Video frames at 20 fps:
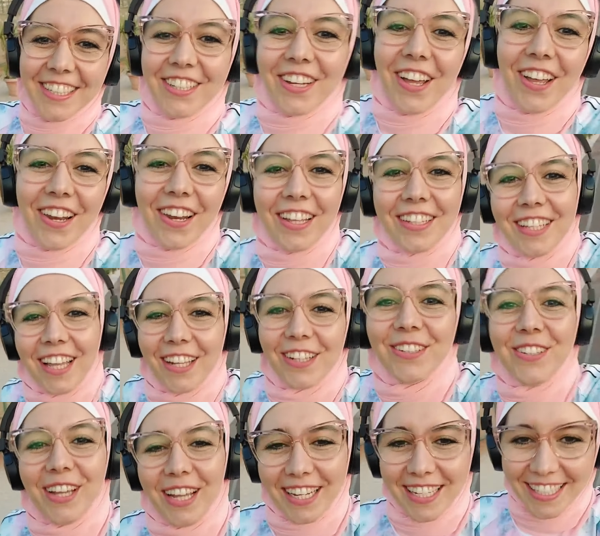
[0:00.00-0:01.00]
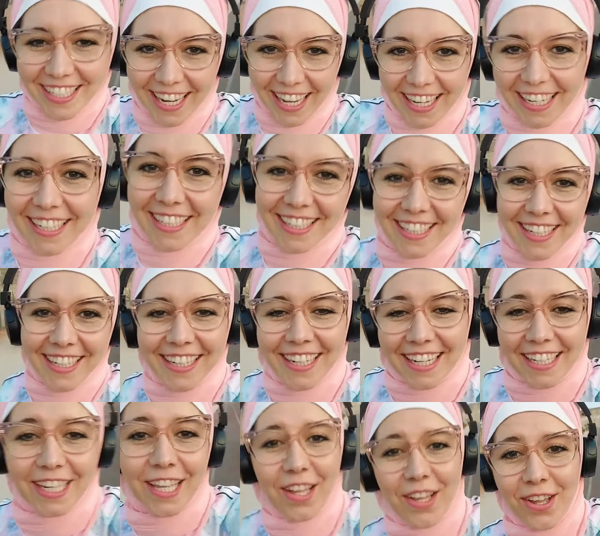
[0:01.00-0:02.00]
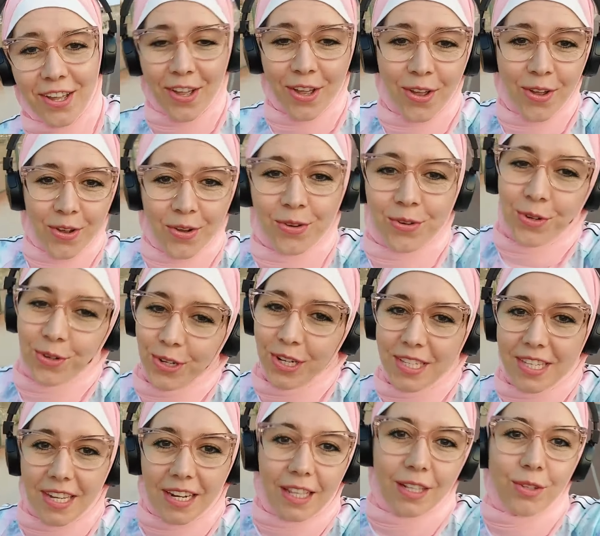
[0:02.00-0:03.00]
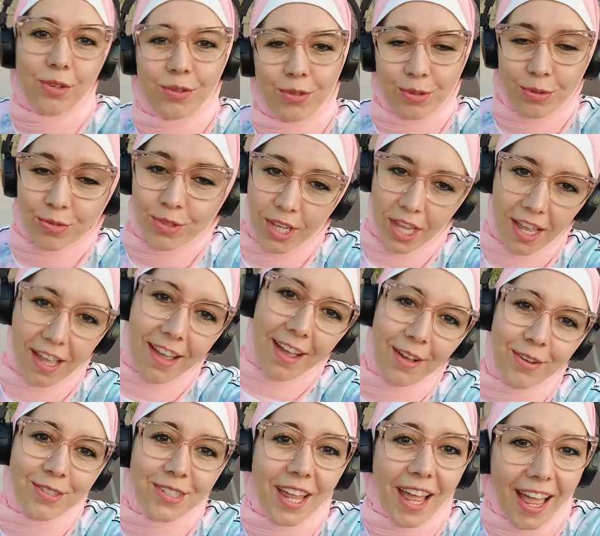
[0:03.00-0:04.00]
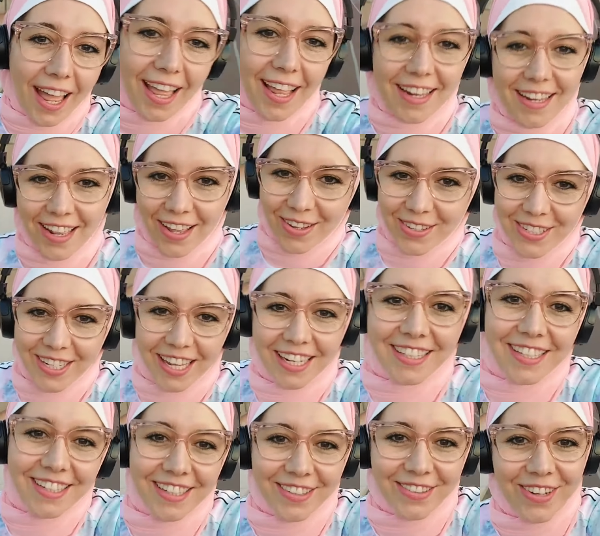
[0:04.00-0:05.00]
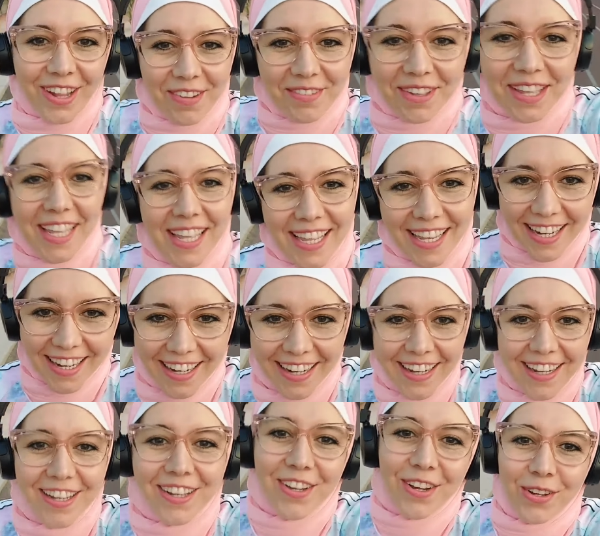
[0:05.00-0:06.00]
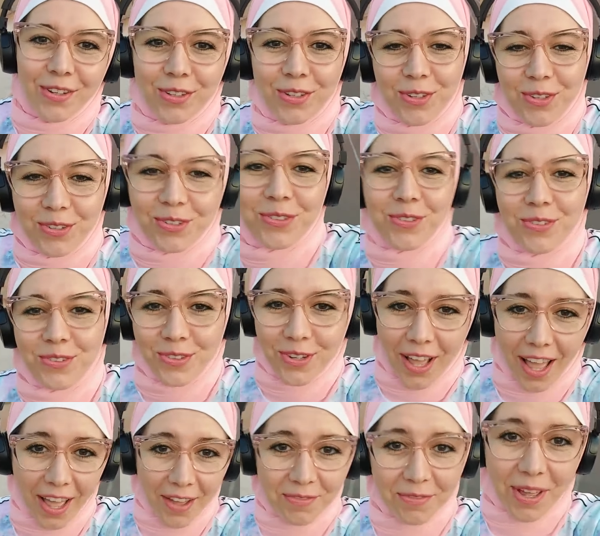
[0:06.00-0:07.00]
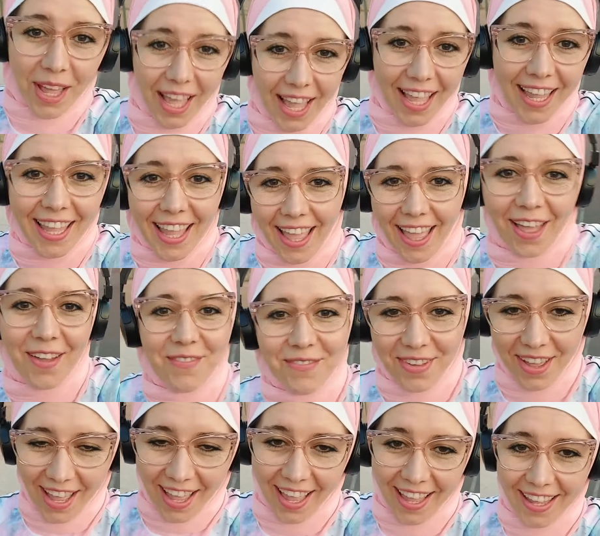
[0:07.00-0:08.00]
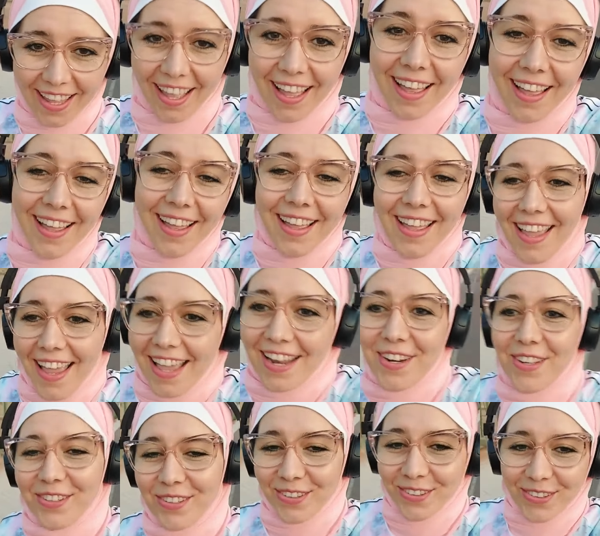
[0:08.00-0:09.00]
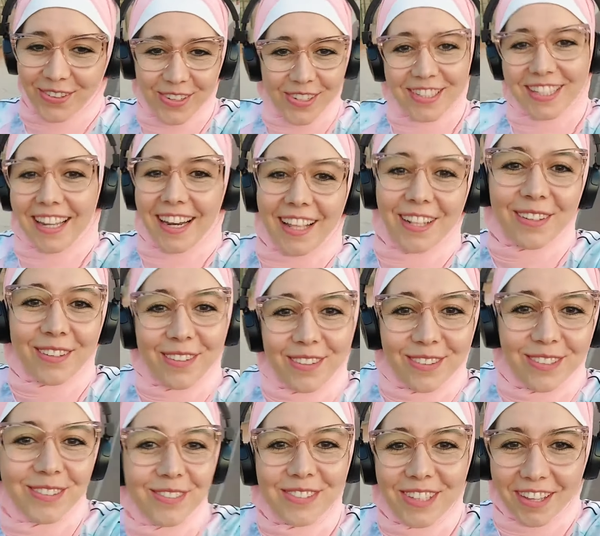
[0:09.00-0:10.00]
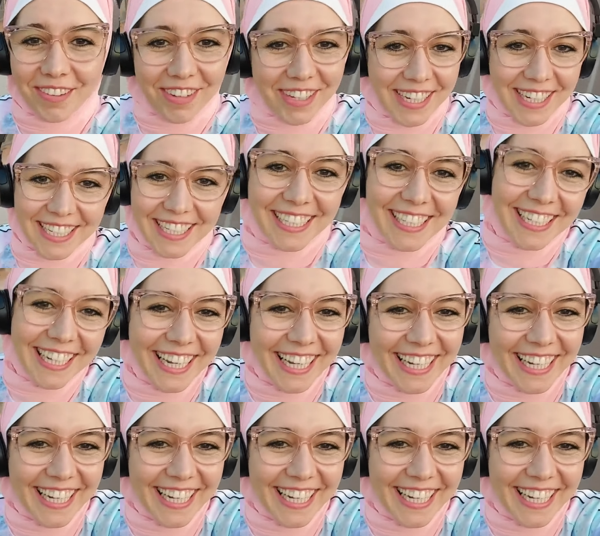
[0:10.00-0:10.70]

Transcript: ان شاء الله تقضوا عيد سعيد كده كل سنة تكونوا بصحة وسعادة وستر وجمال تكونوا أهم حاجة أهم حاجة إن انتوا كل سنة تكونوا متابعيني